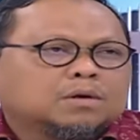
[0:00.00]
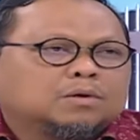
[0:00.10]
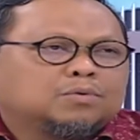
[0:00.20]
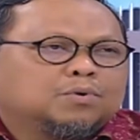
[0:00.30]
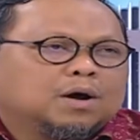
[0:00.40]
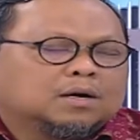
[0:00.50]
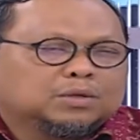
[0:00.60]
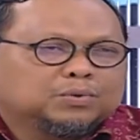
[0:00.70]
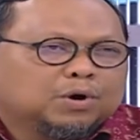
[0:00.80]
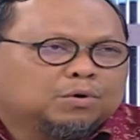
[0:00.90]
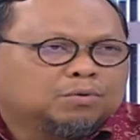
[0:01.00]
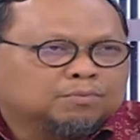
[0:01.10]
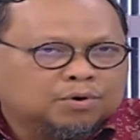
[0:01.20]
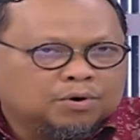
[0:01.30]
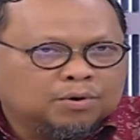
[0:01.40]
dua ketua
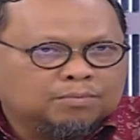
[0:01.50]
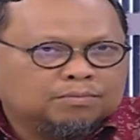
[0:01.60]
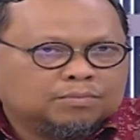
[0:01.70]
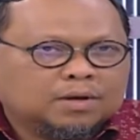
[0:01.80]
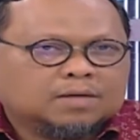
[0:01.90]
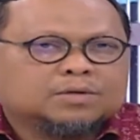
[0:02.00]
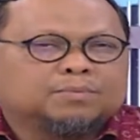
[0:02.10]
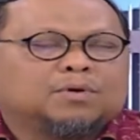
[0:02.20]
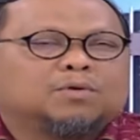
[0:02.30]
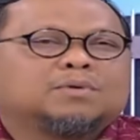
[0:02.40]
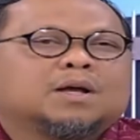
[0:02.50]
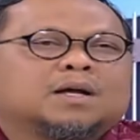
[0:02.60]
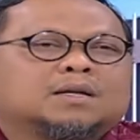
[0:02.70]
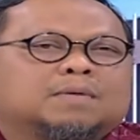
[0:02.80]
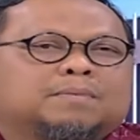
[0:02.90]
umum, ya sebelumnya
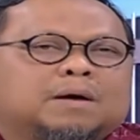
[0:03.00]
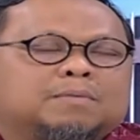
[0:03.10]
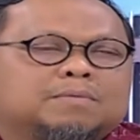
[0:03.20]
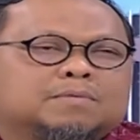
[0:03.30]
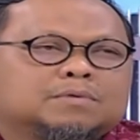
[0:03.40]
ada Pak